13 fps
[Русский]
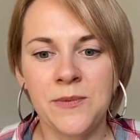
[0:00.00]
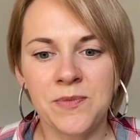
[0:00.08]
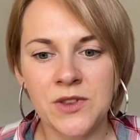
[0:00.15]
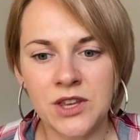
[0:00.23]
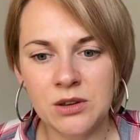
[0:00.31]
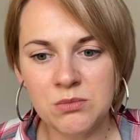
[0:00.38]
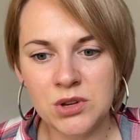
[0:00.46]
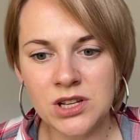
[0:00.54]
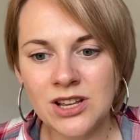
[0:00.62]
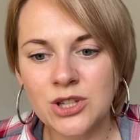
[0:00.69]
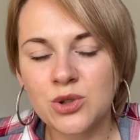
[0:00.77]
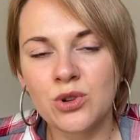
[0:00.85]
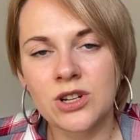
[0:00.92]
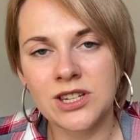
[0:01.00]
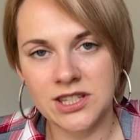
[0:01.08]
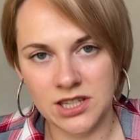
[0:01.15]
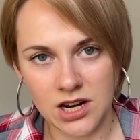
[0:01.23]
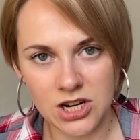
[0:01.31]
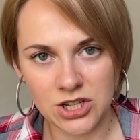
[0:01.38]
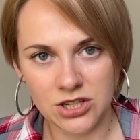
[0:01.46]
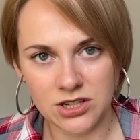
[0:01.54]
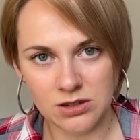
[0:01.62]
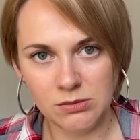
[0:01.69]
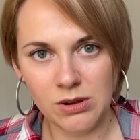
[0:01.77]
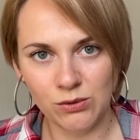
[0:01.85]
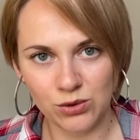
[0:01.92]
и мне настолько страшно
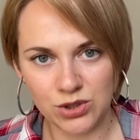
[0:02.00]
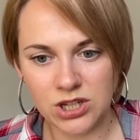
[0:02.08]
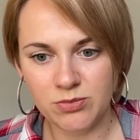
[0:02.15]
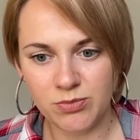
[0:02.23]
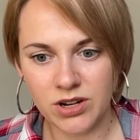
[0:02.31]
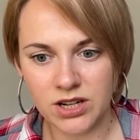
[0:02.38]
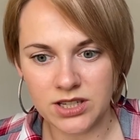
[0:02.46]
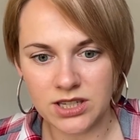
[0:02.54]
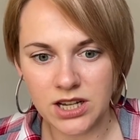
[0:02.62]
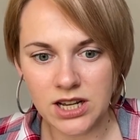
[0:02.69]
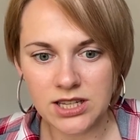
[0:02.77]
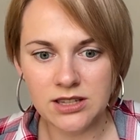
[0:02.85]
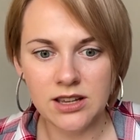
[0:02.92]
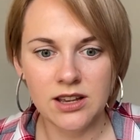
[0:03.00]
себя вот здесь показать,